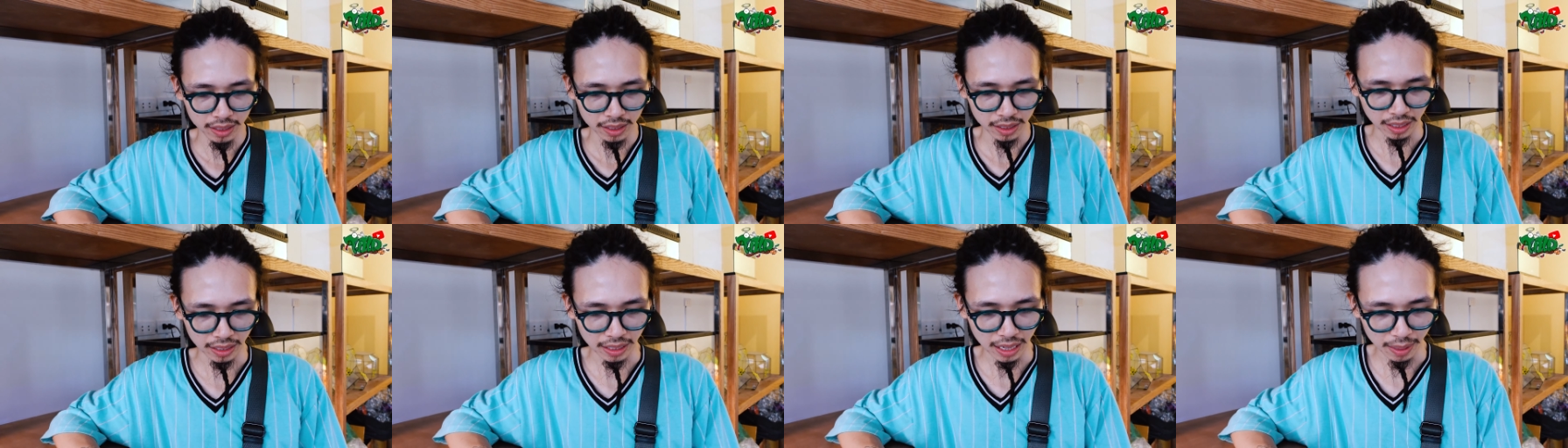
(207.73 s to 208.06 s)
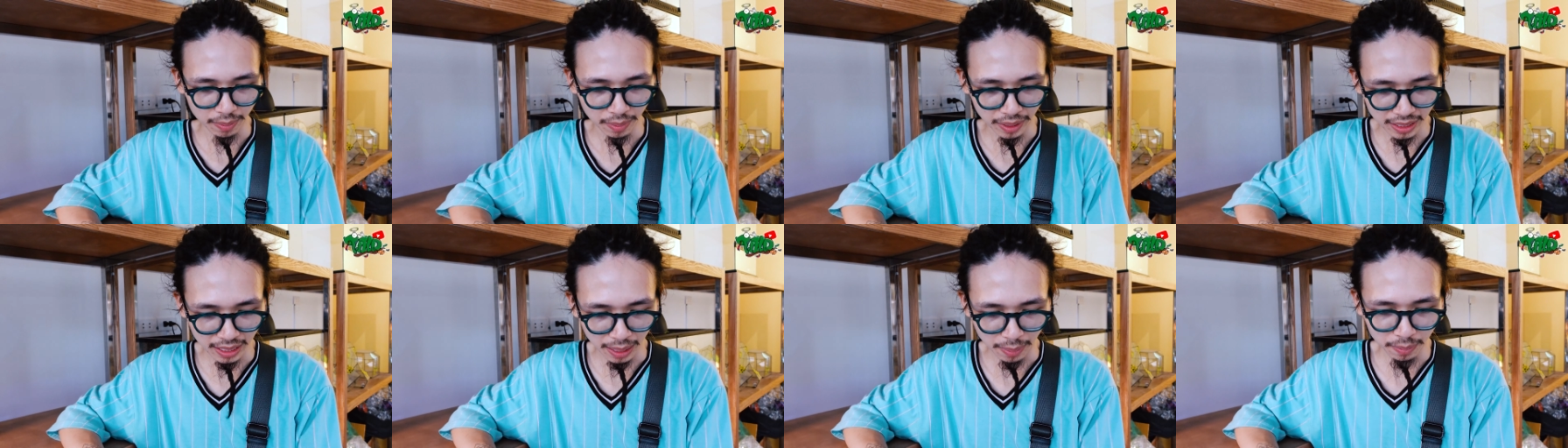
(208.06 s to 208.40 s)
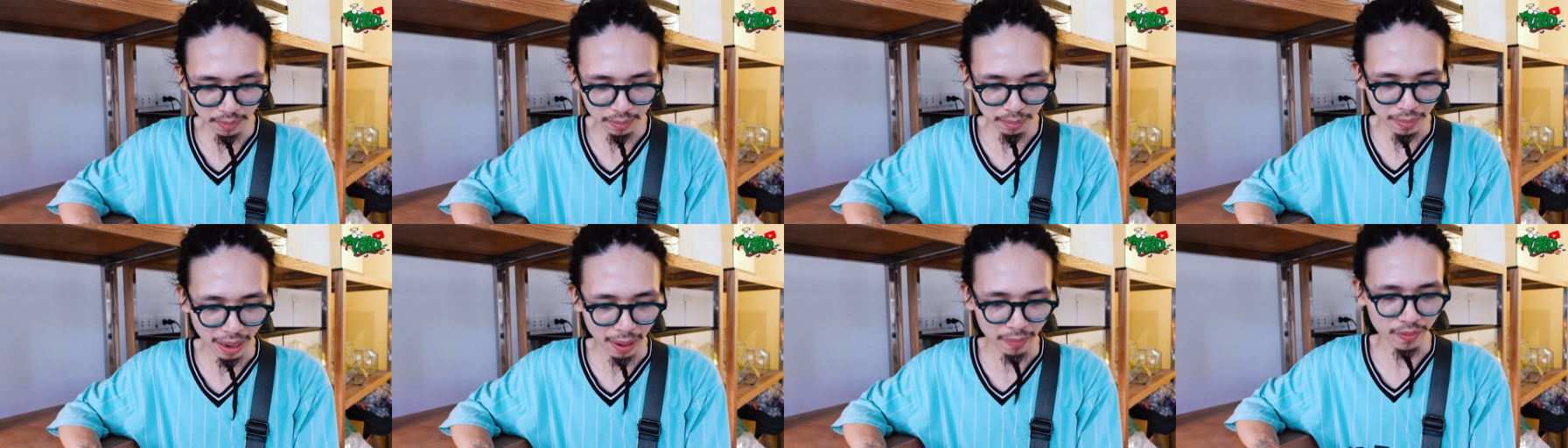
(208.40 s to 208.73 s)
Thật mày dập
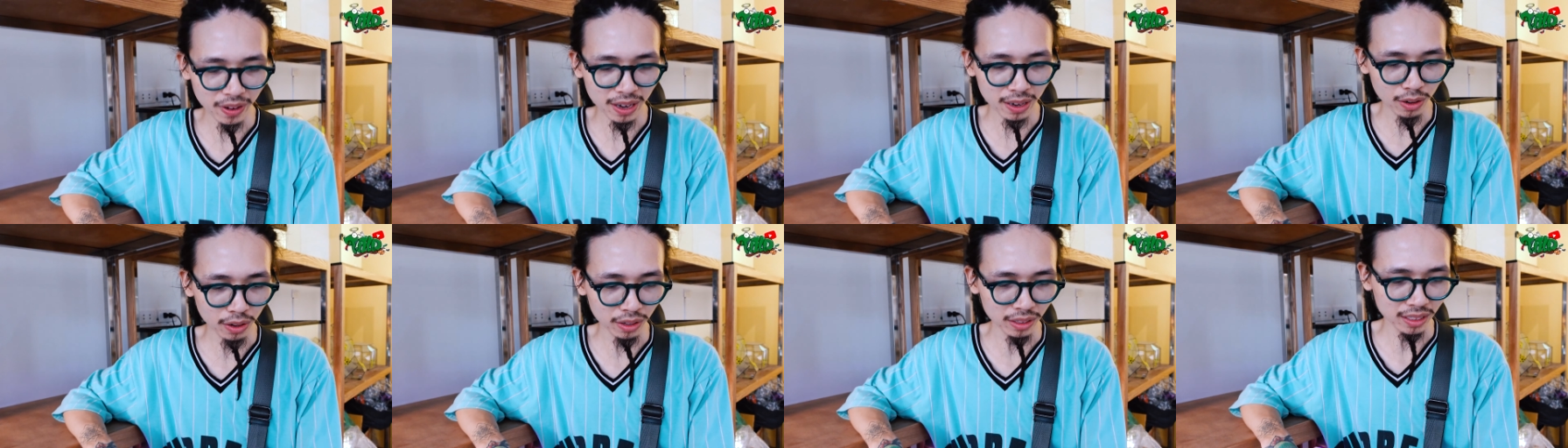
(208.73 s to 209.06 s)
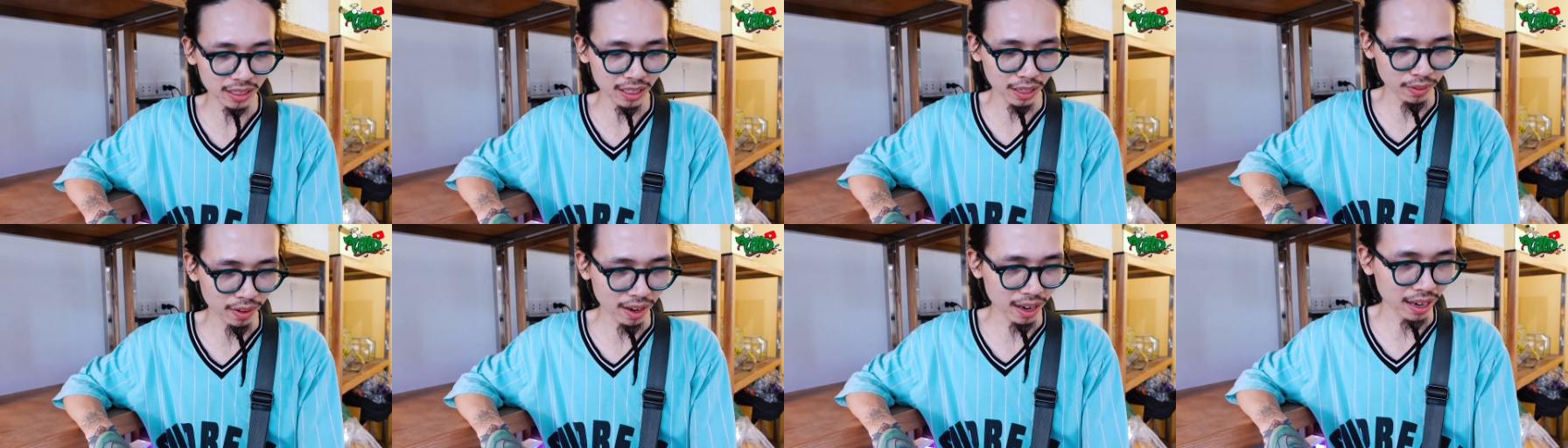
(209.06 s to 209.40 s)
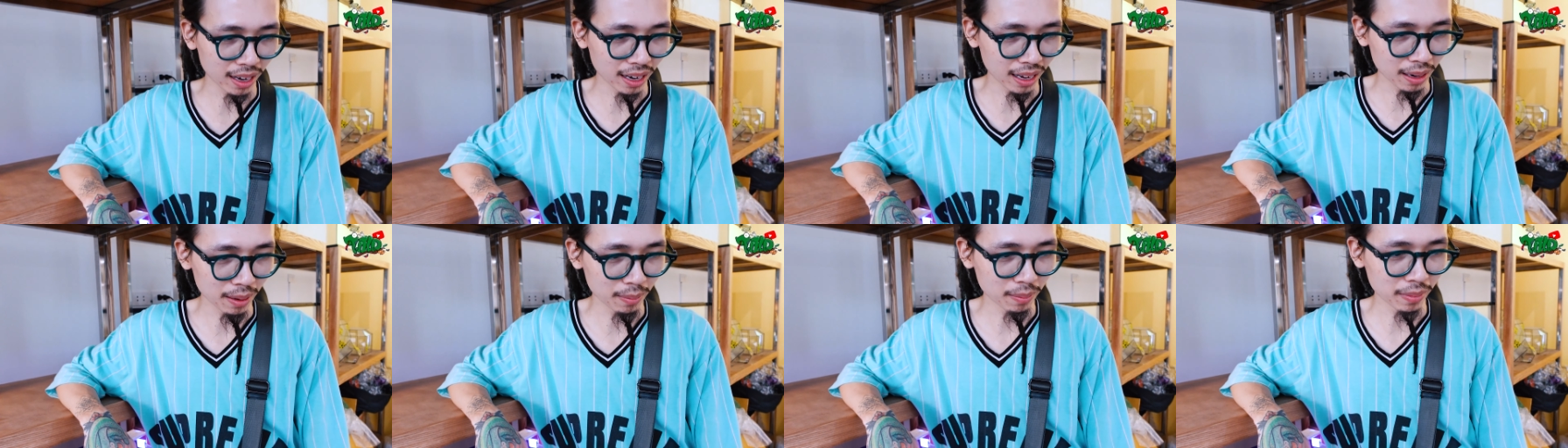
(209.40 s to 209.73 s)
bẹt phát con Silver
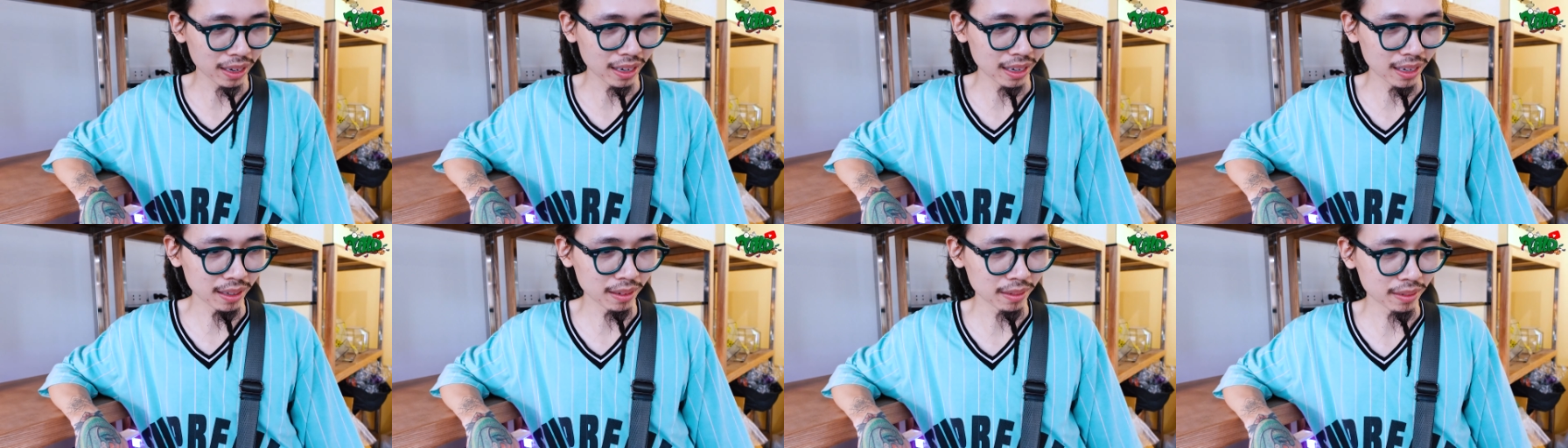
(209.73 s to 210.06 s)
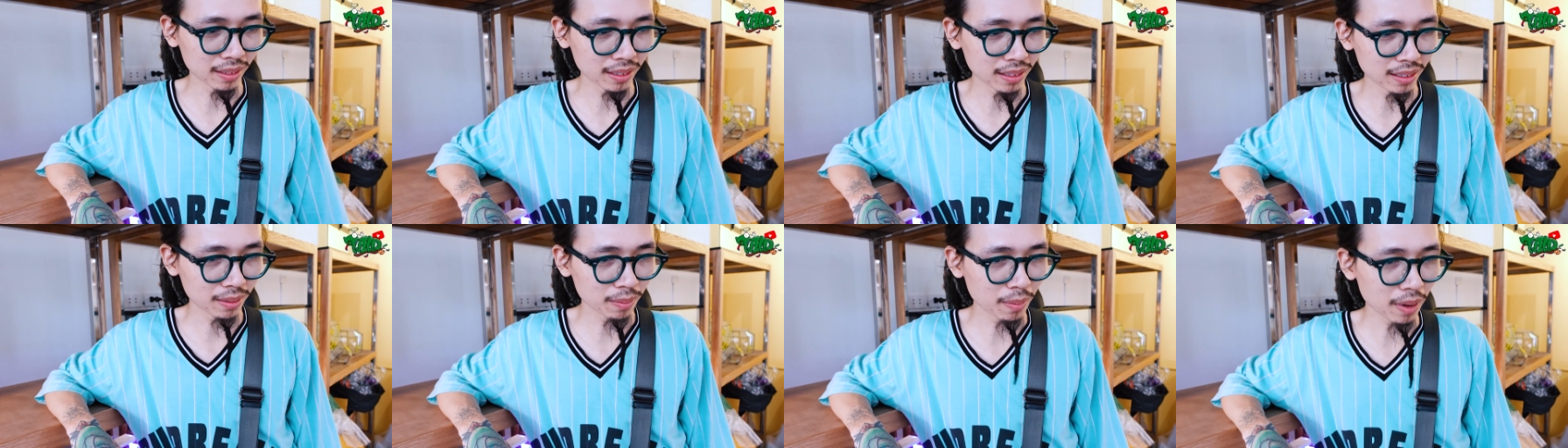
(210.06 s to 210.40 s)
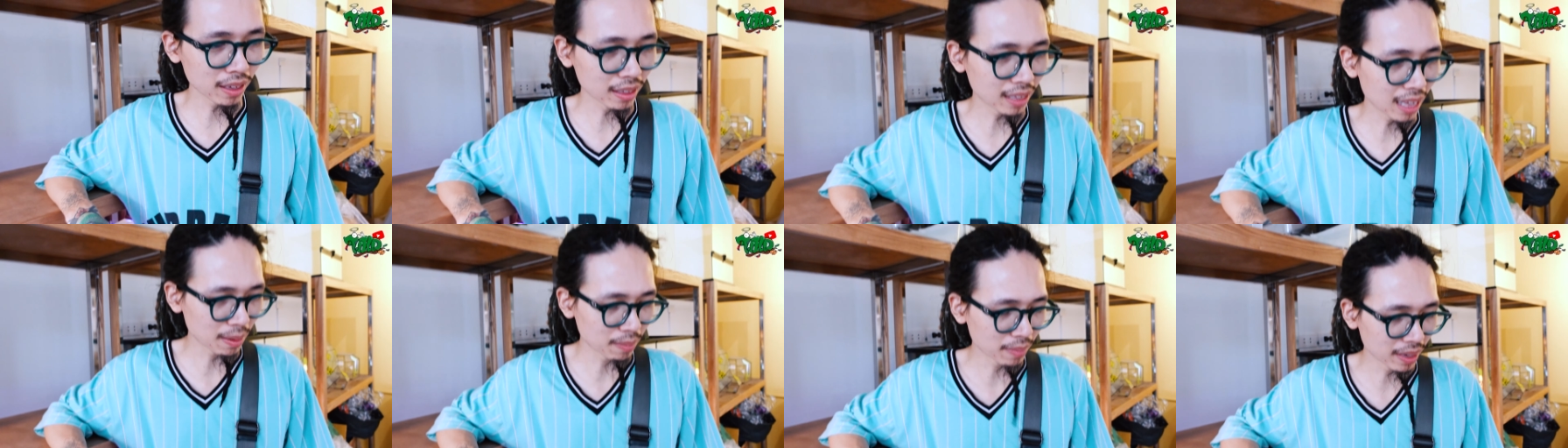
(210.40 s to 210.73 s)
này mày mới
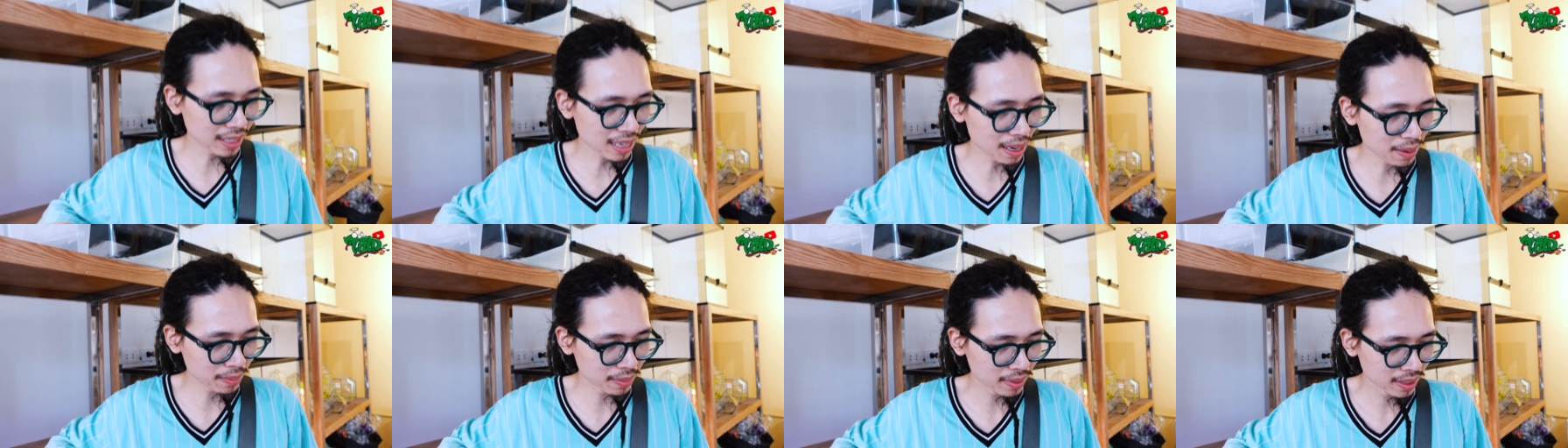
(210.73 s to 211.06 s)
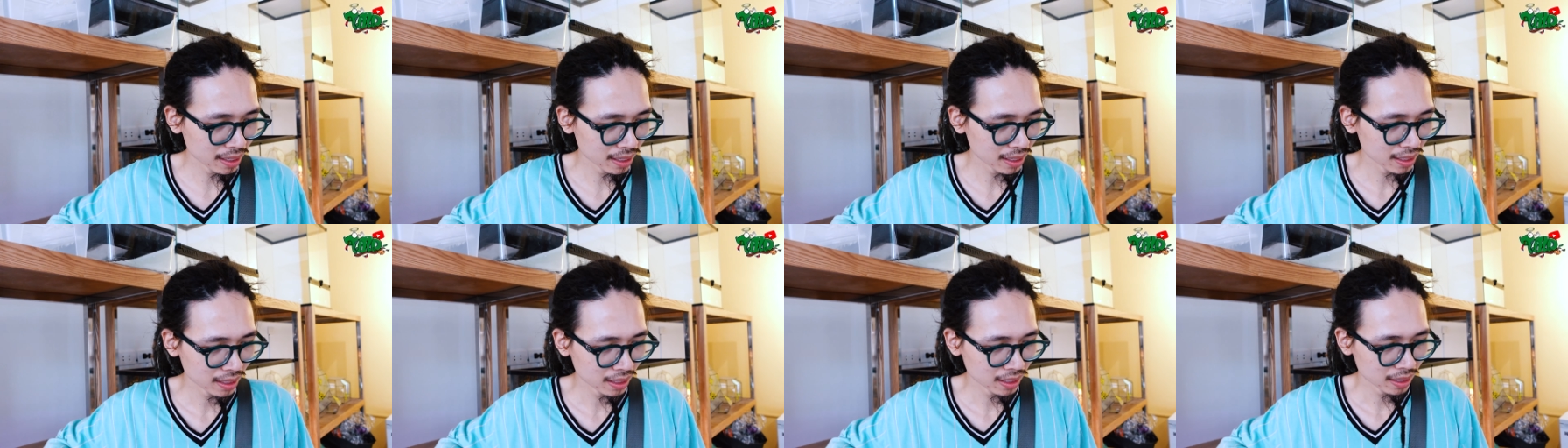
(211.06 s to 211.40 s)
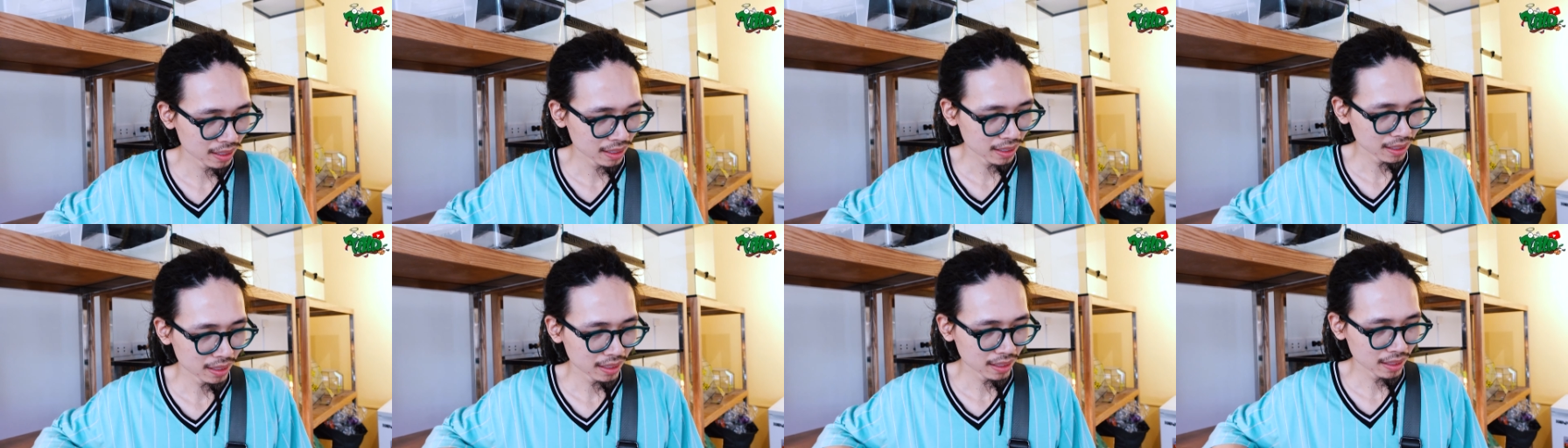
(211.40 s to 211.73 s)
tiền mấy trăm
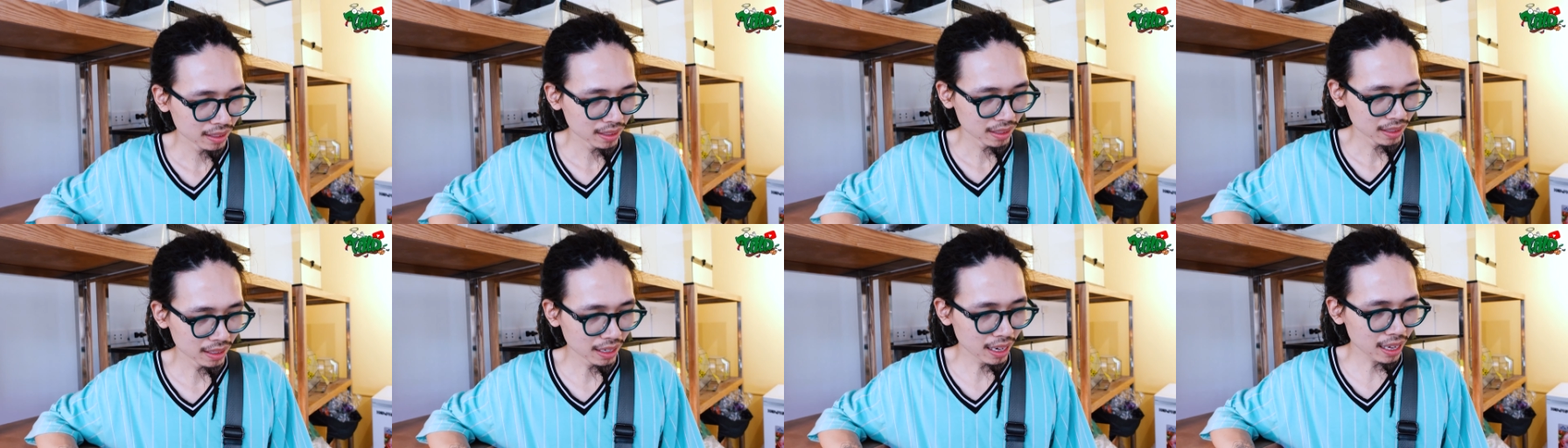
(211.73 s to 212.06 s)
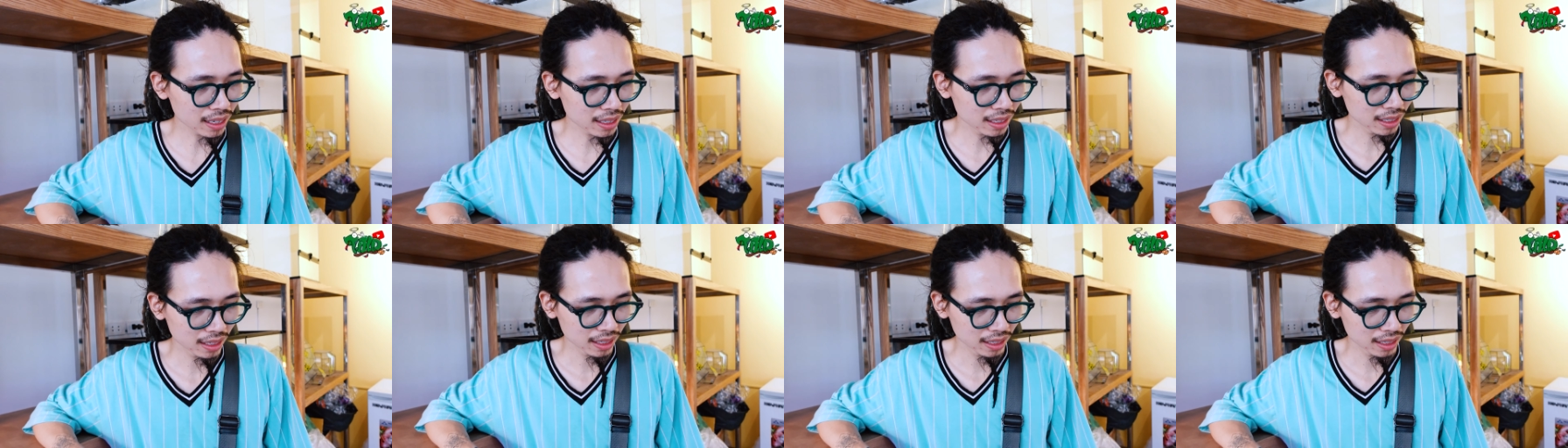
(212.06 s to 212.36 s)
lít.